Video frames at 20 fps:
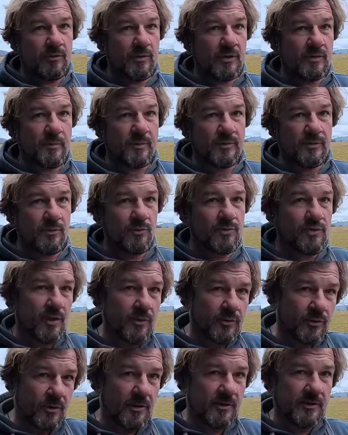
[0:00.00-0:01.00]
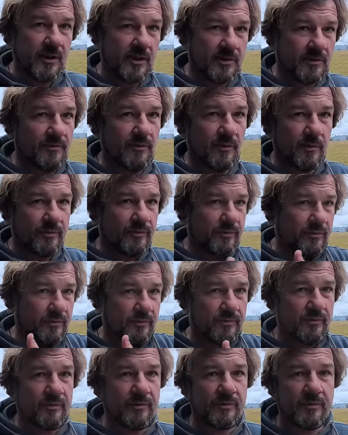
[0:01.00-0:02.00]
У нас был случай, я уже рассказывал
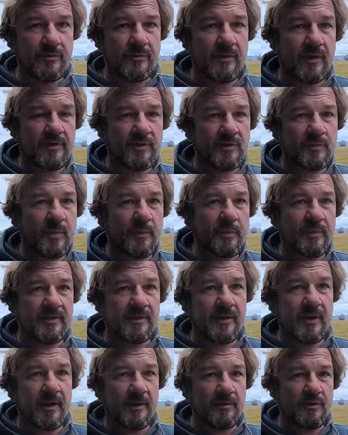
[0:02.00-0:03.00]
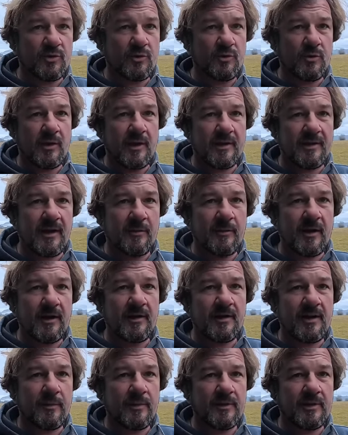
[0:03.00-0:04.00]
в связи с пипистрелем, что одна
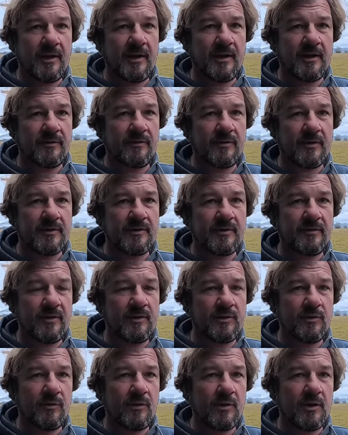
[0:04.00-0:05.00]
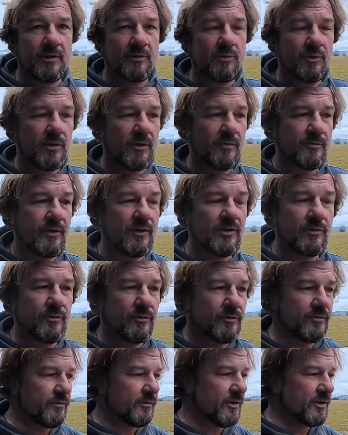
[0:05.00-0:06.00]
маленькая батарейка 12-вольтовая, которая
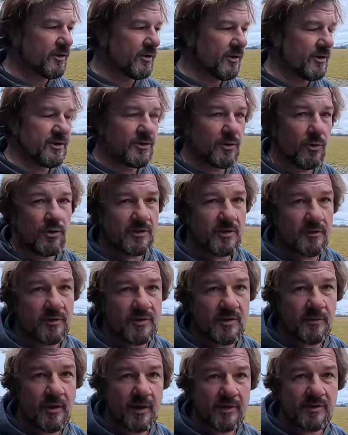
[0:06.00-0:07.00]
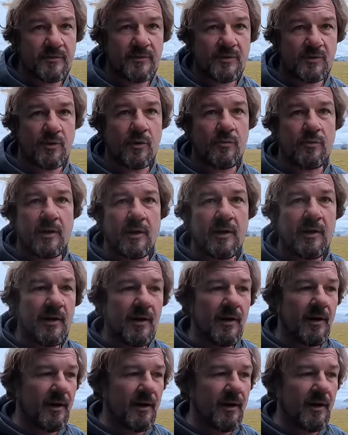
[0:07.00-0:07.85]
вышла из строя за 8 лет, свинцовая,